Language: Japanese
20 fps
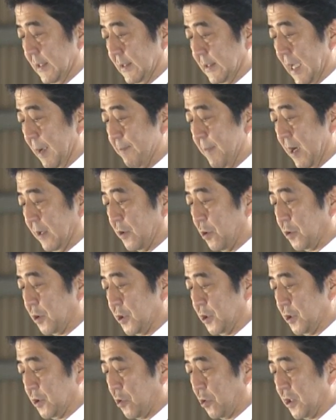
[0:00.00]

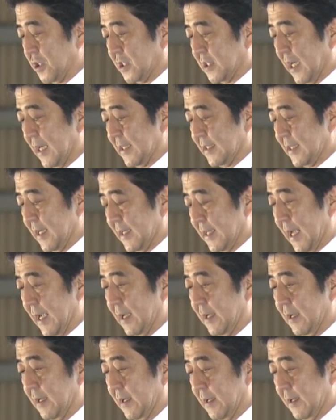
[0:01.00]
365日体制
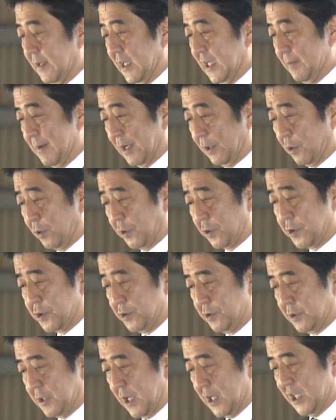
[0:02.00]
で今この
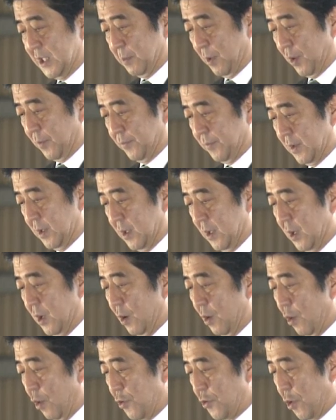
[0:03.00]
瞬間にも
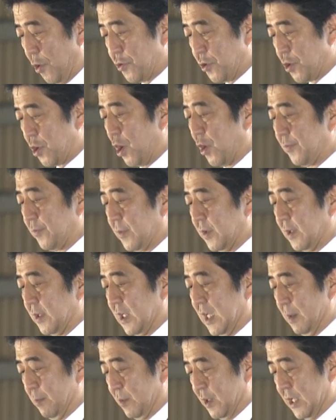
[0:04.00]
各々の
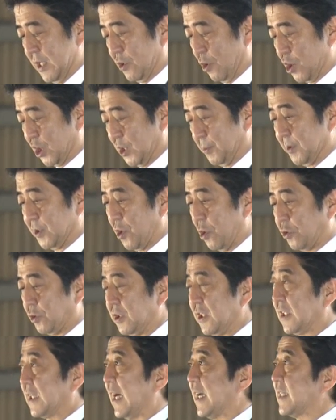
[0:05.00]
任務に取り組む諸
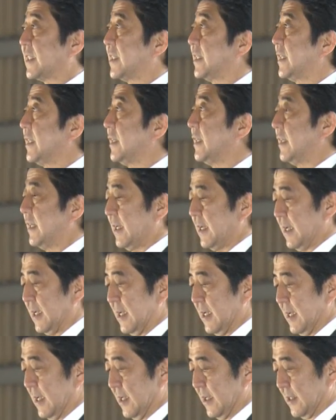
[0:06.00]
君に対し
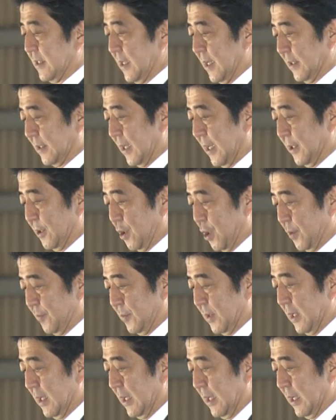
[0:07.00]
自衛隊の
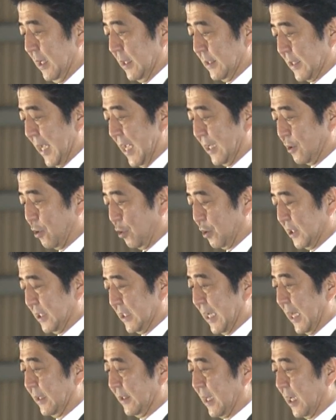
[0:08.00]
最高指
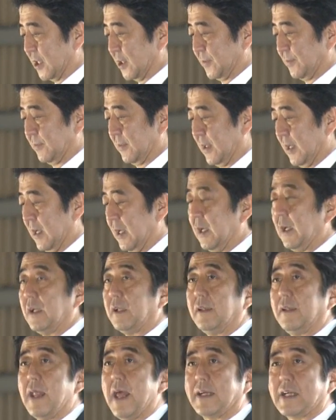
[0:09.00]
揮官たる
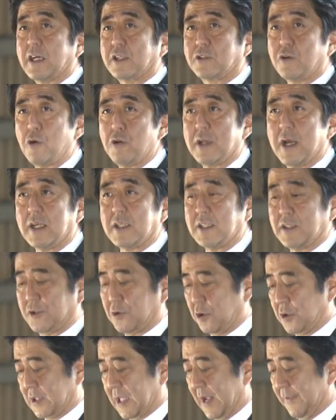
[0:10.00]
内閣総理大臣
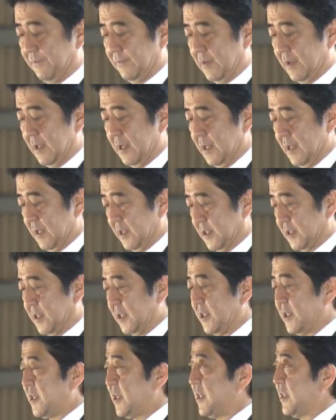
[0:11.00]
として
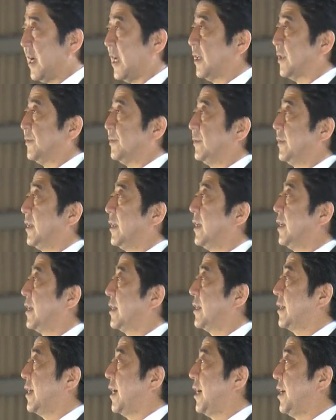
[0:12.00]
新人なる
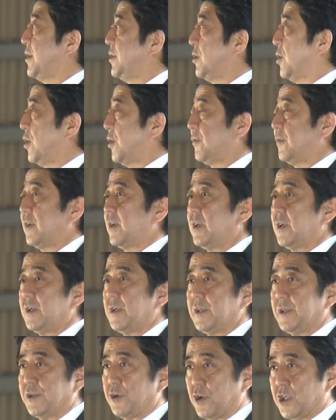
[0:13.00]
敬意を
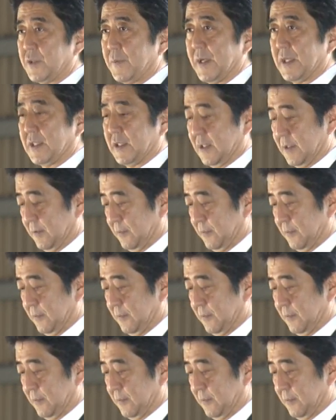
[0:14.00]
表します